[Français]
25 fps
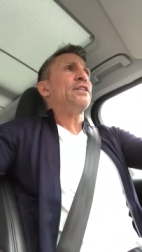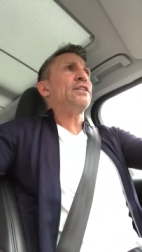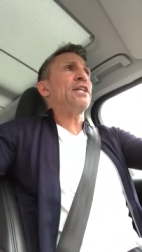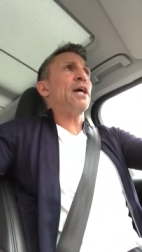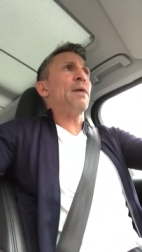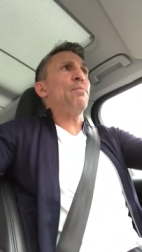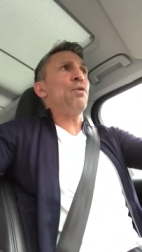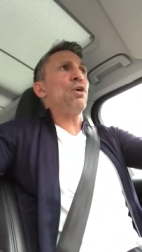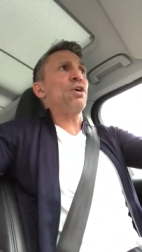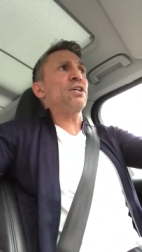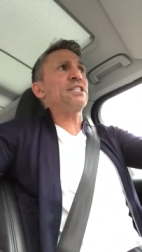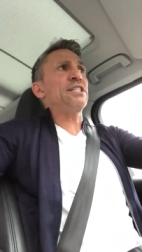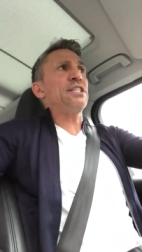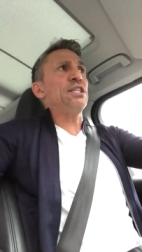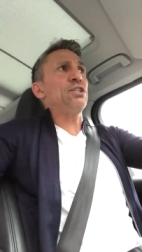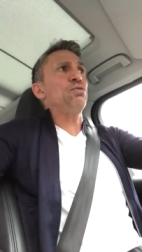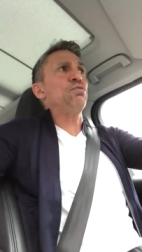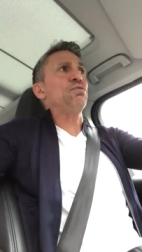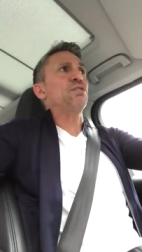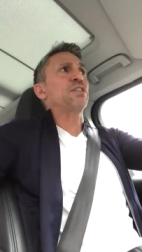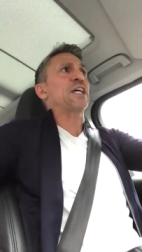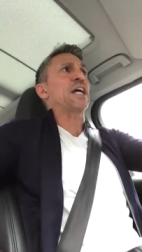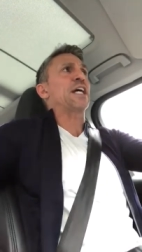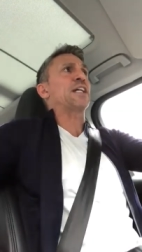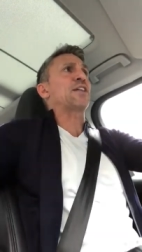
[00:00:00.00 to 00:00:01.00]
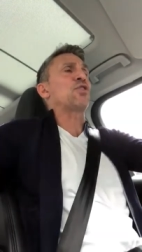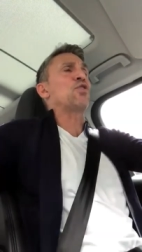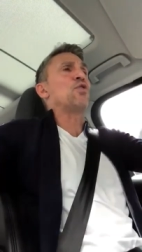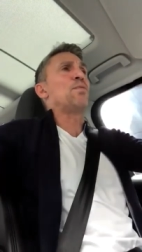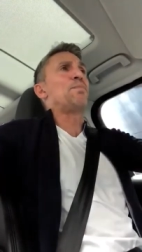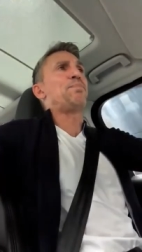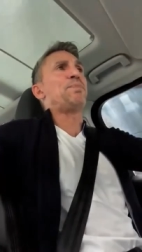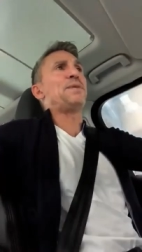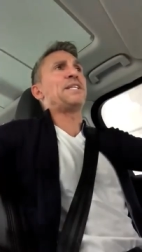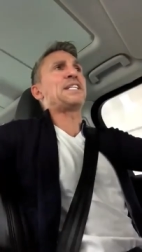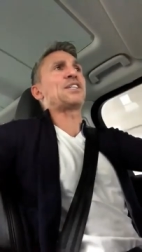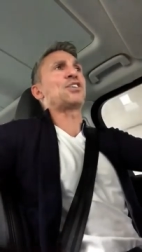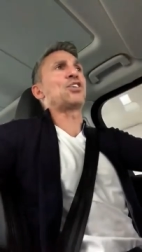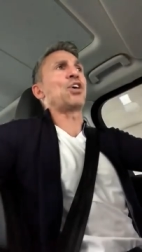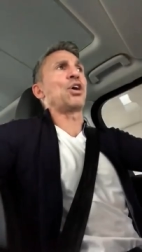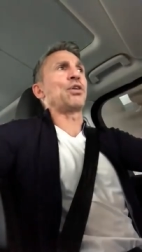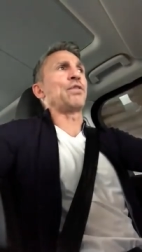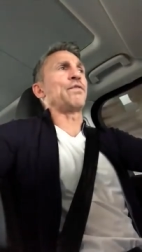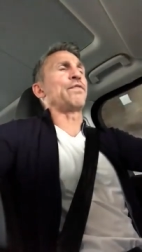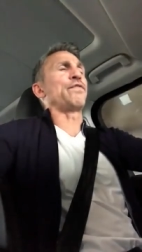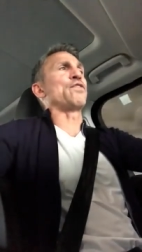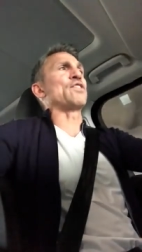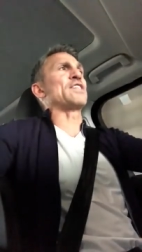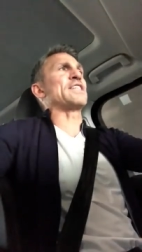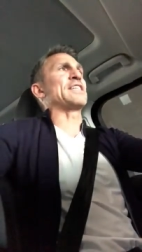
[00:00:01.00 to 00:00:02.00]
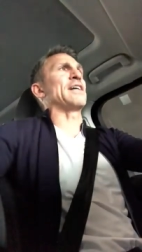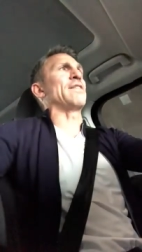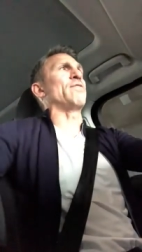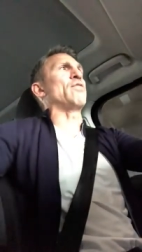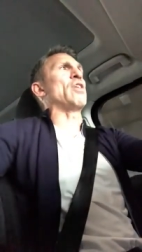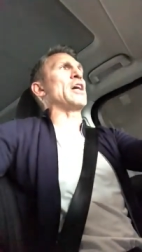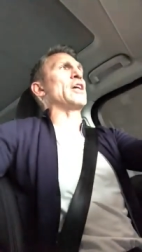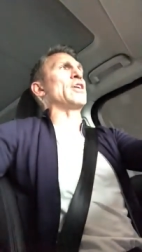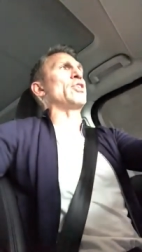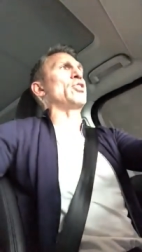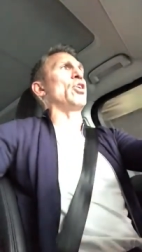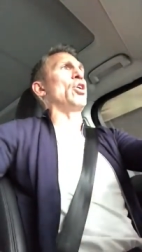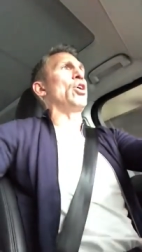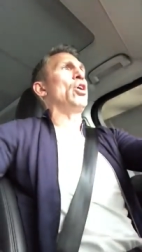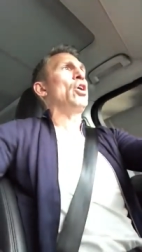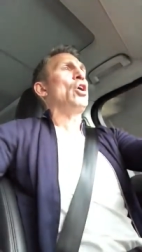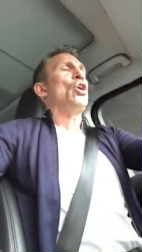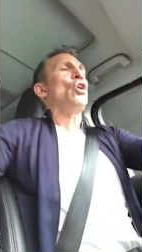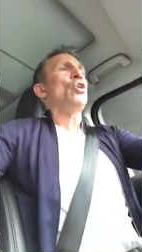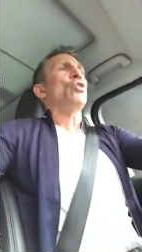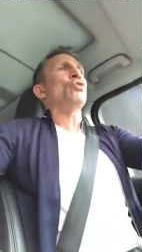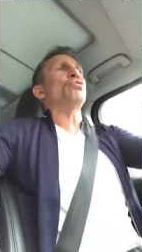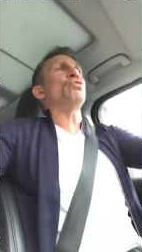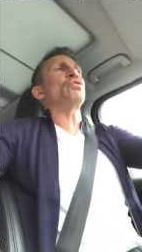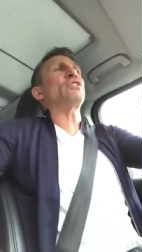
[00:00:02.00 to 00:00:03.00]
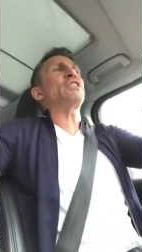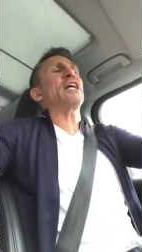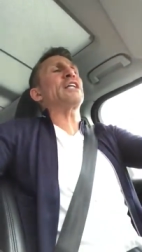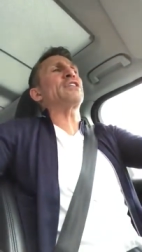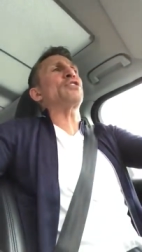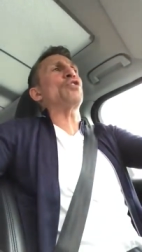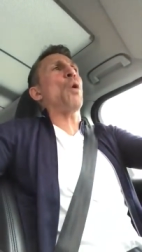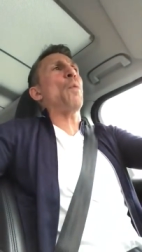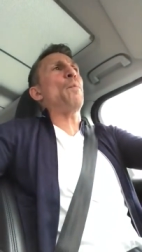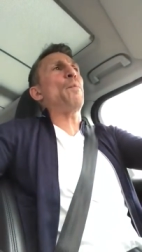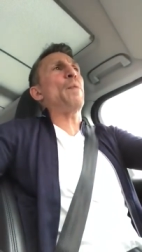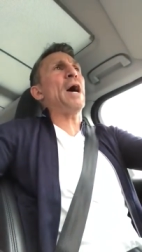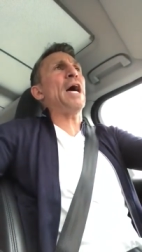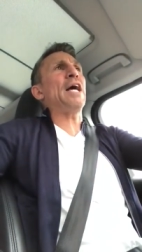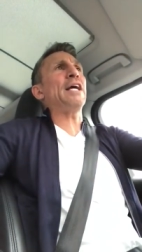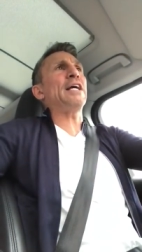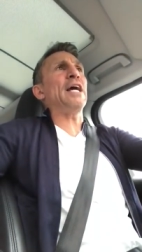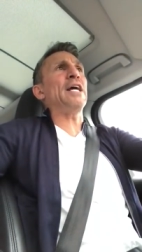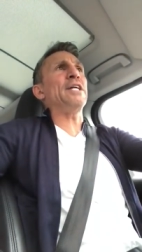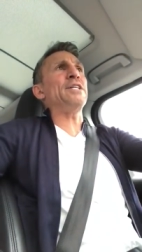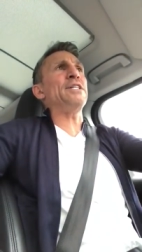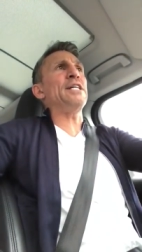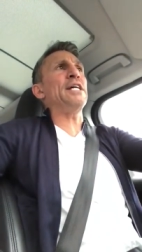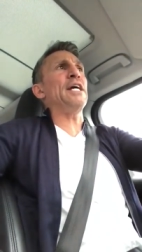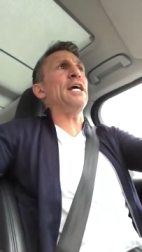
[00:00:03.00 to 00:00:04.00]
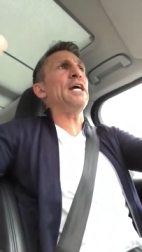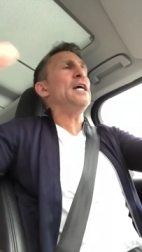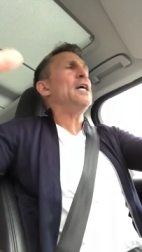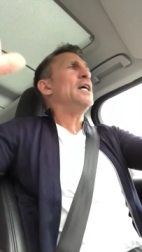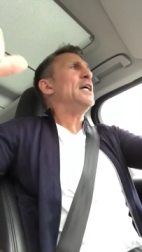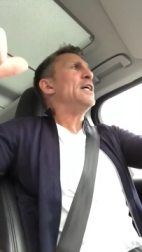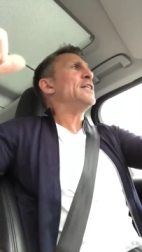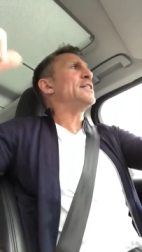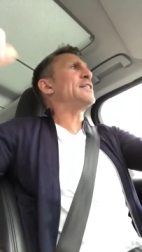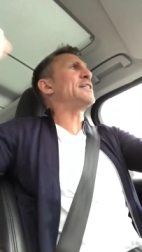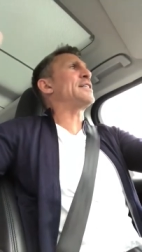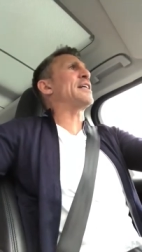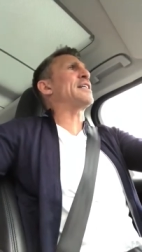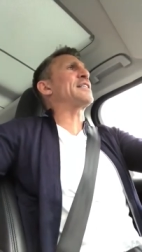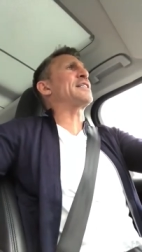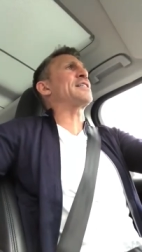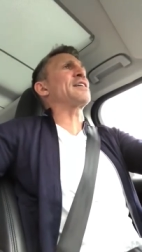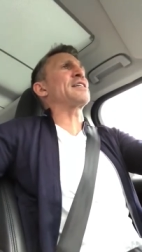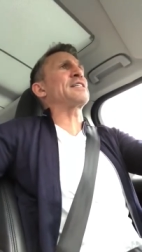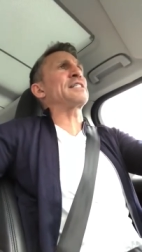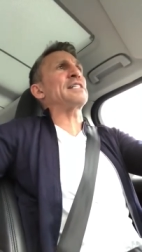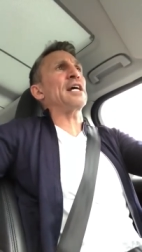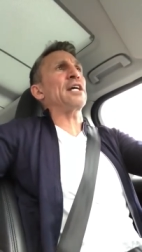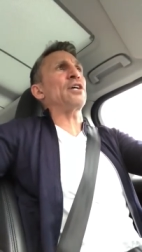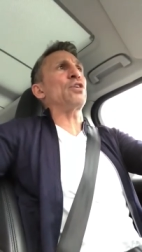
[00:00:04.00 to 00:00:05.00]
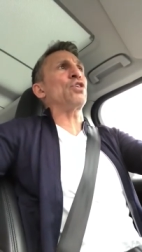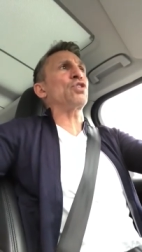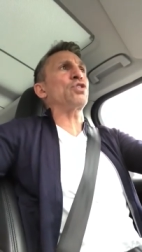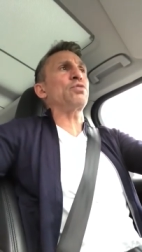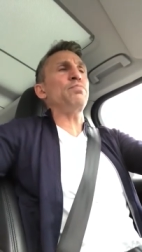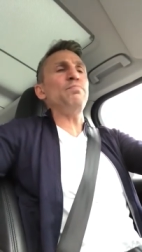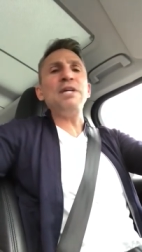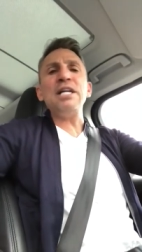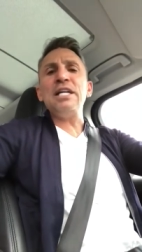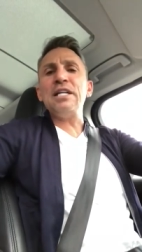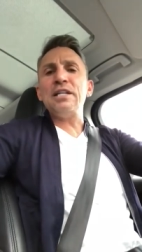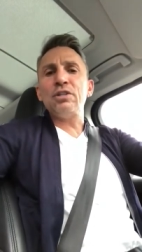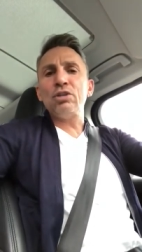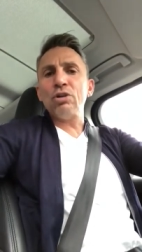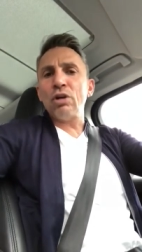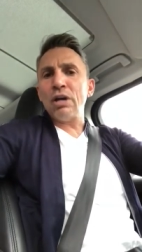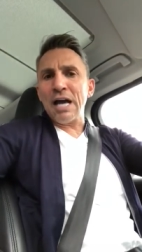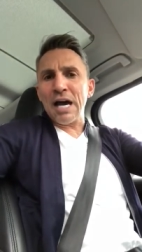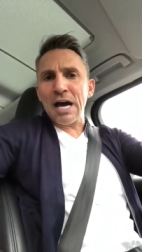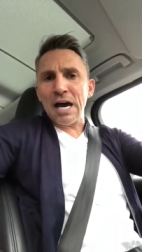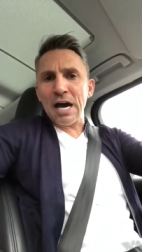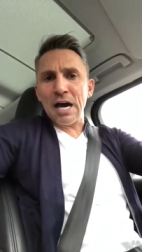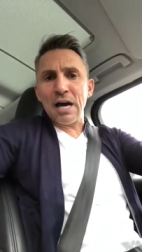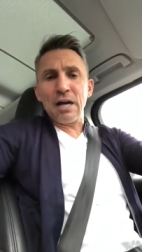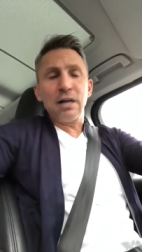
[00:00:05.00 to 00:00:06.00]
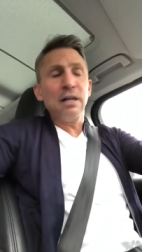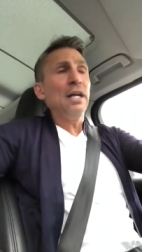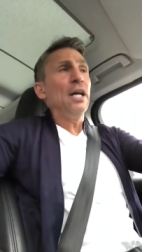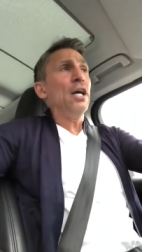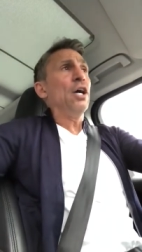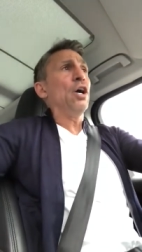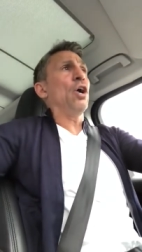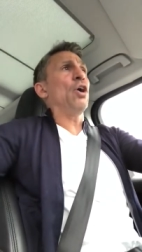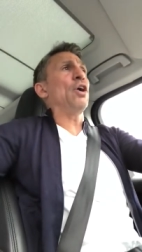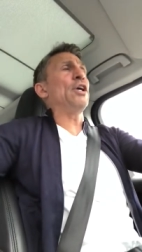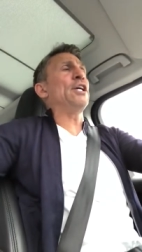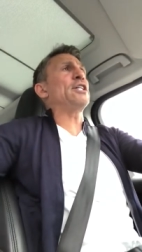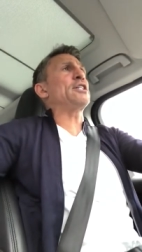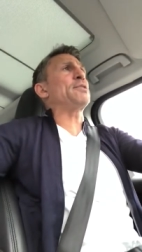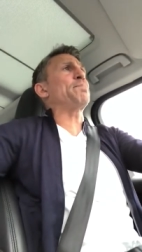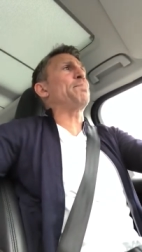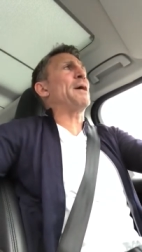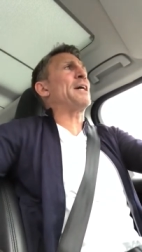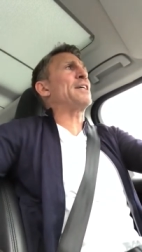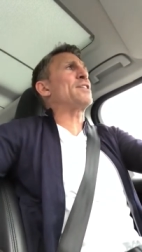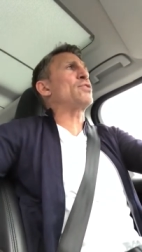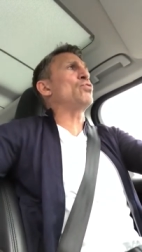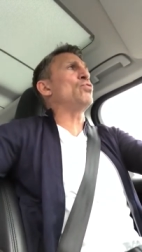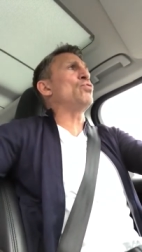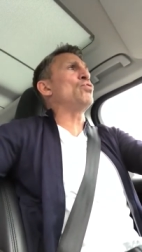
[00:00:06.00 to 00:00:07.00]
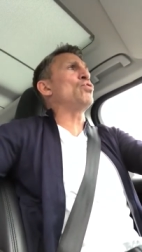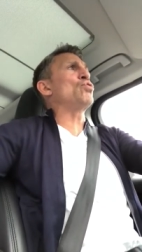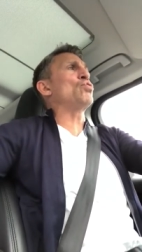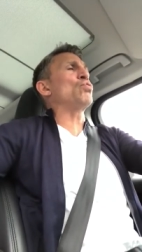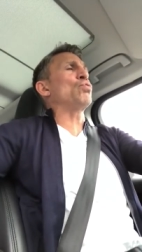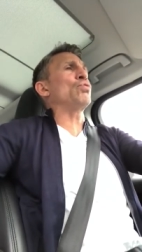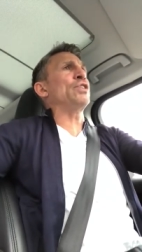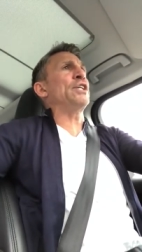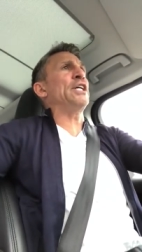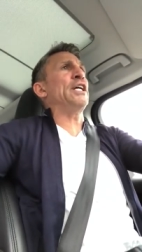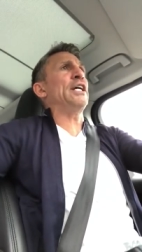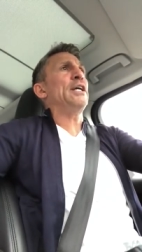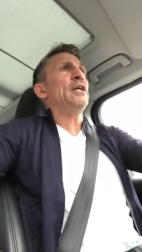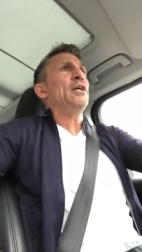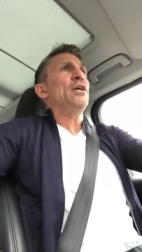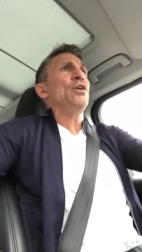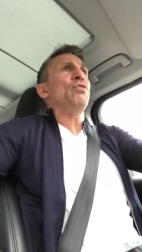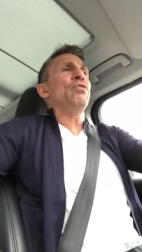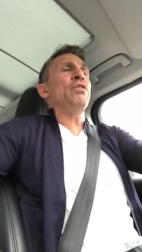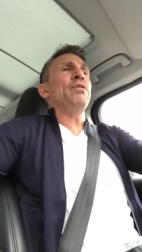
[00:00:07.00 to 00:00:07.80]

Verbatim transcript: D'abord, si tu traites le Bitcoin, il faut savoir que ne t'attends pas à gagner 750 000 dollars en l'espace d'une journée.